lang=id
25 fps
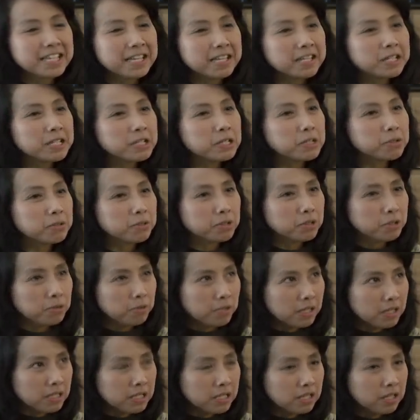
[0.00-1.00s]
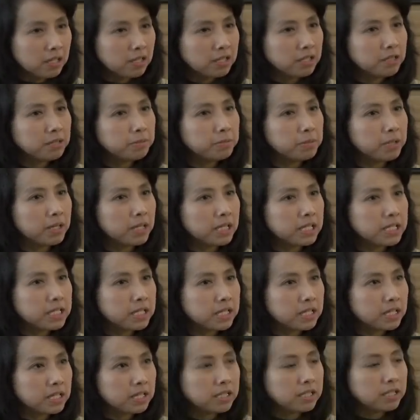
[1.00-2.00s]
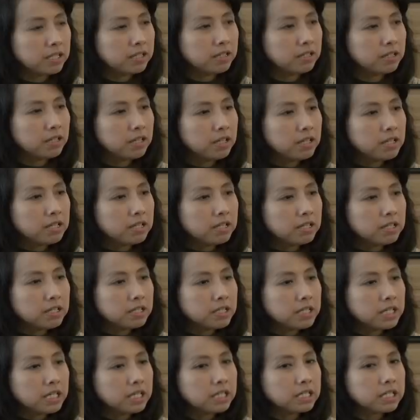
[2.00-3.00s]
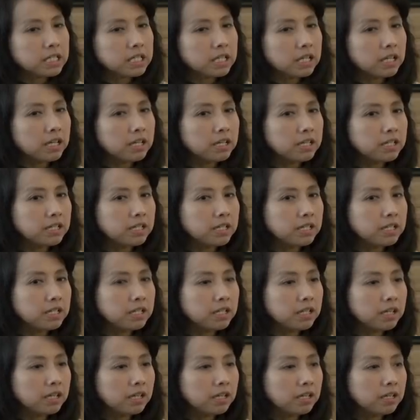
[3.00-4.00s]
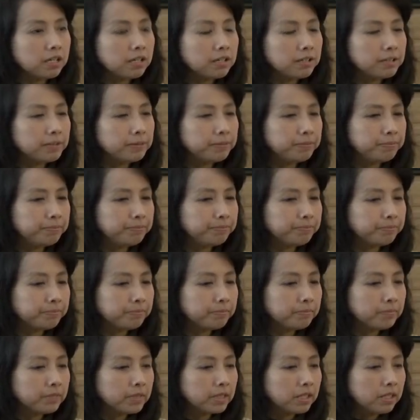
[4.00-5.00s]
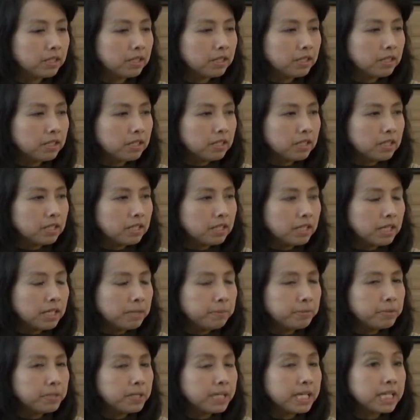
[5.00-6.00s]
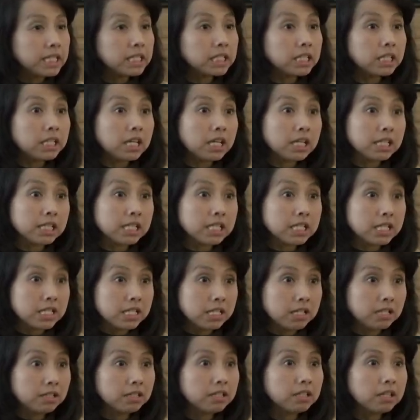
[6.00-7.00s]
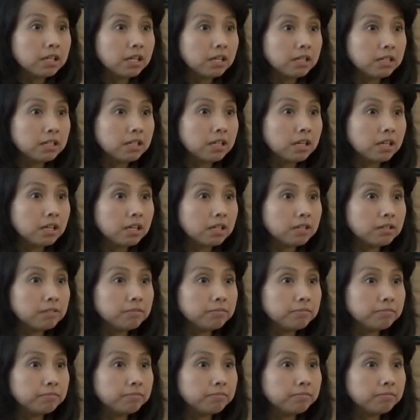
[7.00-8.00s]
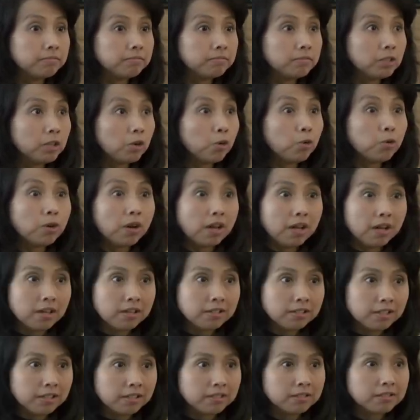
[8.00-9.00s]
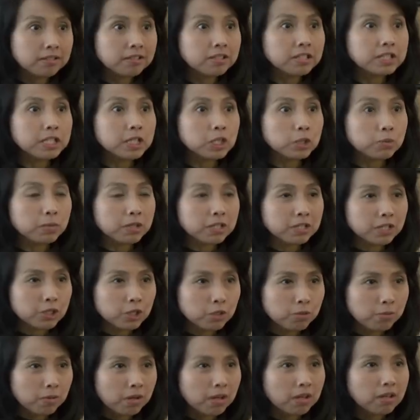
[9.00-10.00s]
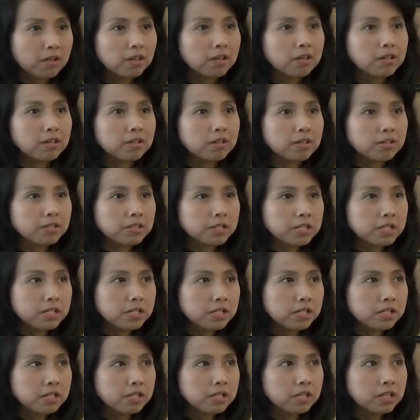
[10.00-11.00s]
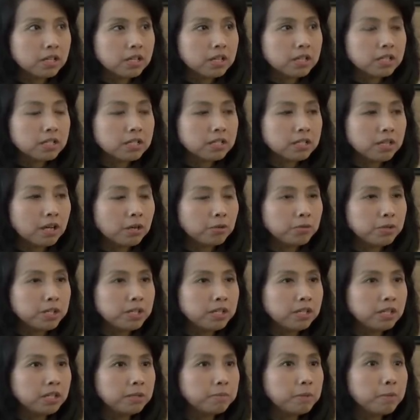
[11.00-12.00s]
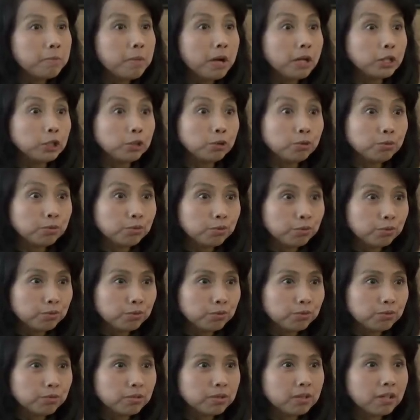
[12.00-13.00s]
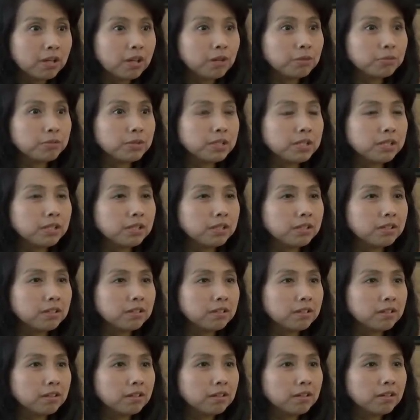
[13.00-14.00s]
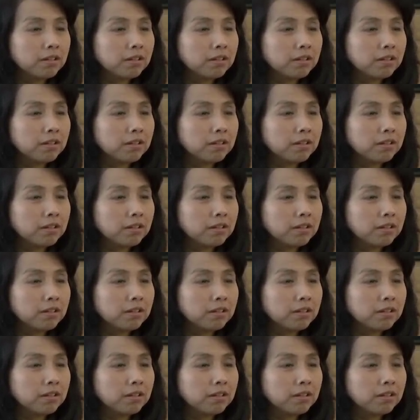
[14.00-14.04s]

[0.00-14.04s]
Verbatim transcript: saya suka sekali mengajar dan senang sekali um, berinteraksi dengan um, orang dan siswa-siswa. Jadi selalu ingin membantu, selalu ingin